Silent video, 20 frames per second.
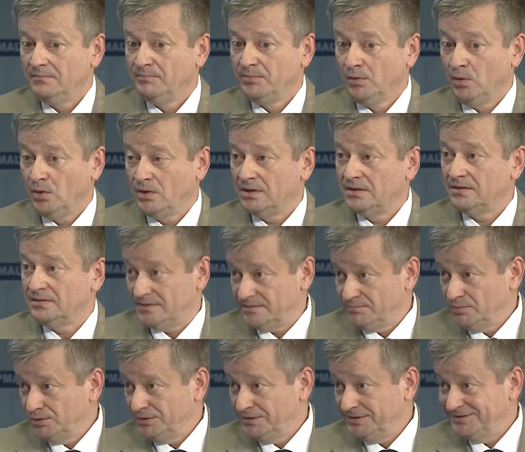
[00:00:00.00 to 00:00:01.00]
плохо
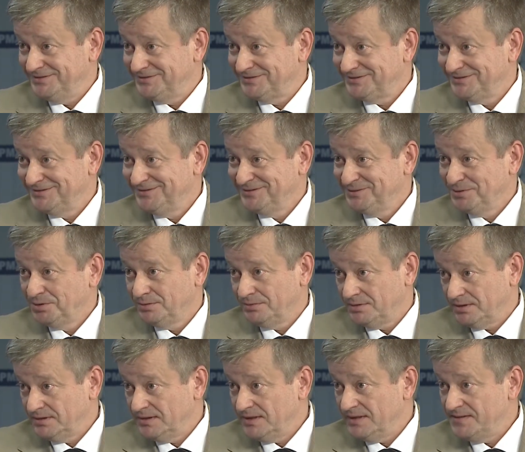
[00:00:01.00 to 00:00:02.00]
работает, то
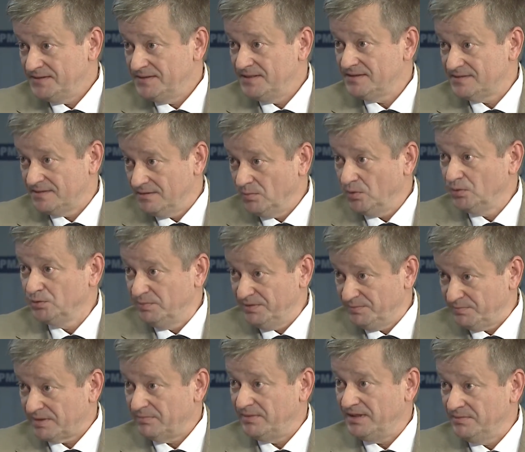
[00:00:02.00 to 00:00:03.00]
тогда, естественно, могут
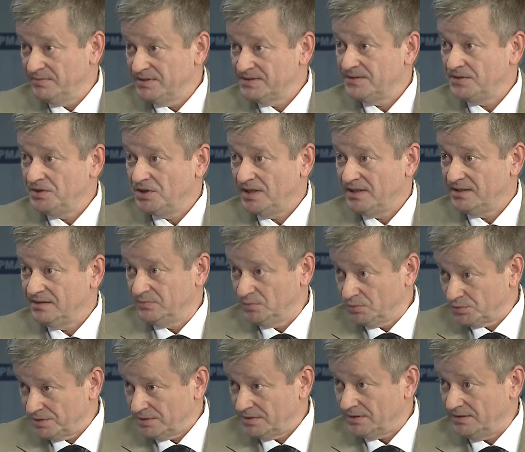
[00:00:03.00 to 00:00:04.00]
быть проблемы с зачатием.
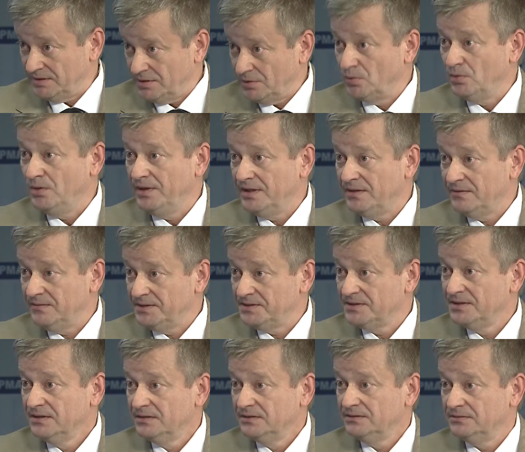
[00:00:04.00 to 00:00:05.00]
Нужно
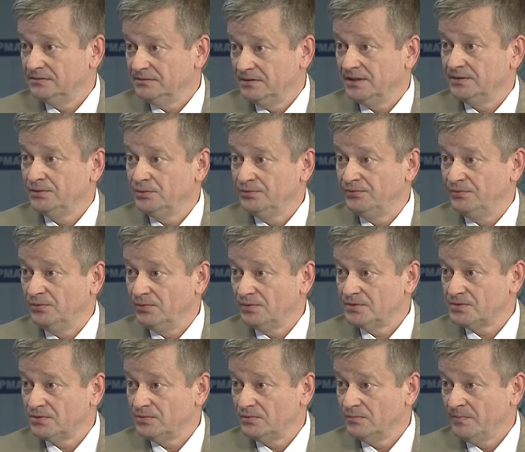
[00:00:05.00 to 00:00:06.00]
отрегулировать э, данную
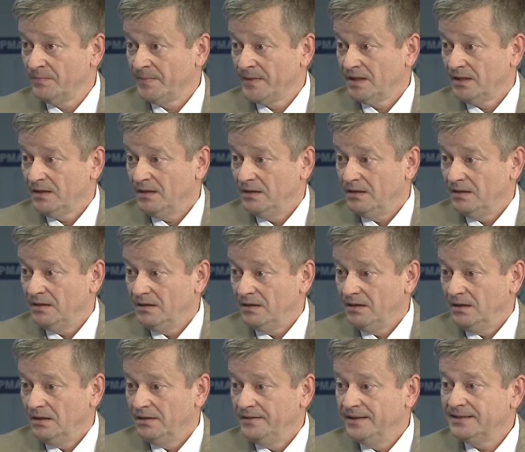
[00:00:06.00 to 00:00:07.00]
функцию.
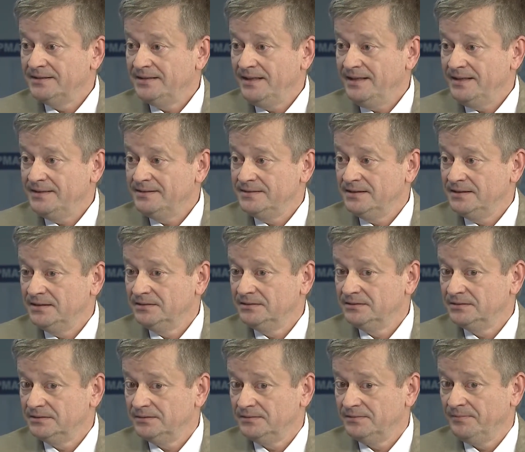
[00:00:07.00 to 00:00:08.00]
На, третий,
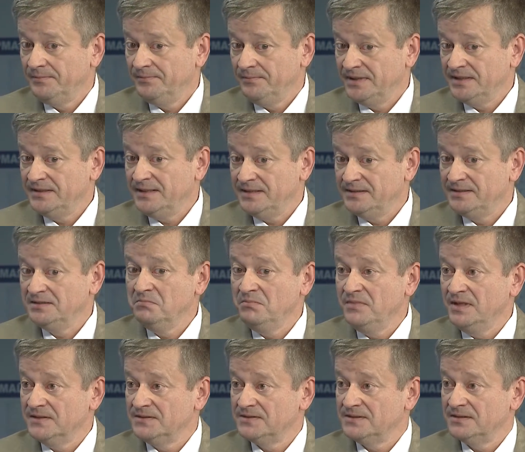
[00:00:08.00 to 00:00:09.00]
э, на третьем
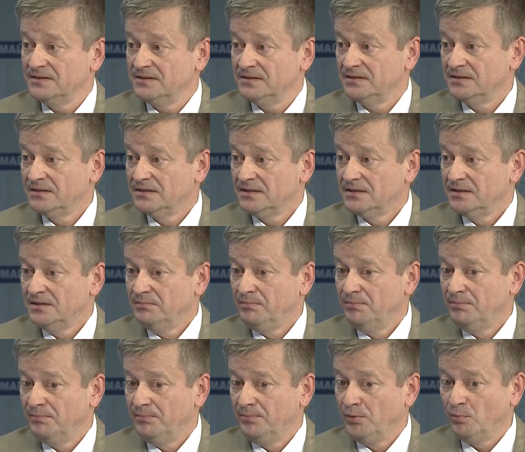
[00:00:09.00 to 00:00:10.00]
месте –
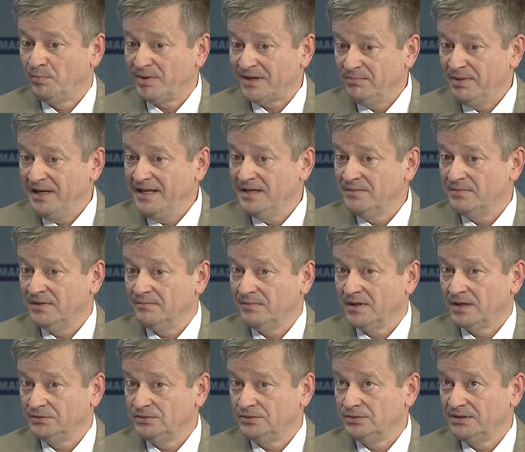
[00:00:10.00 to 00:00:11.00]
по проблемам,
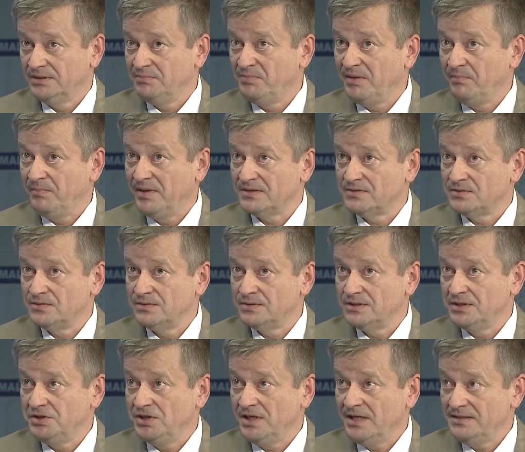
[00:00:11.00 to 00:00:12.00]
которые препятствуют
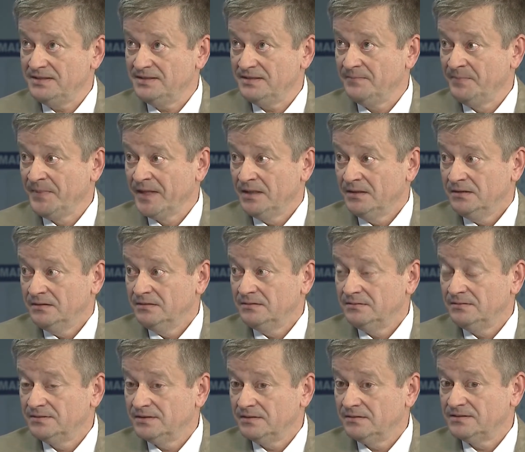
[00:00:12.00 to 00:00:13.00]
зачатию,
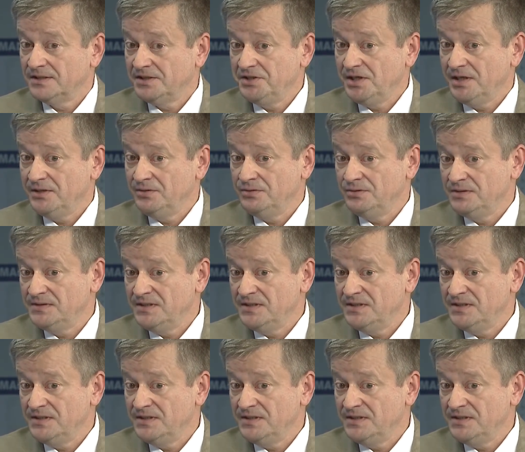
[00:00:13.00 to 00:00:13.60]
э, зачатию,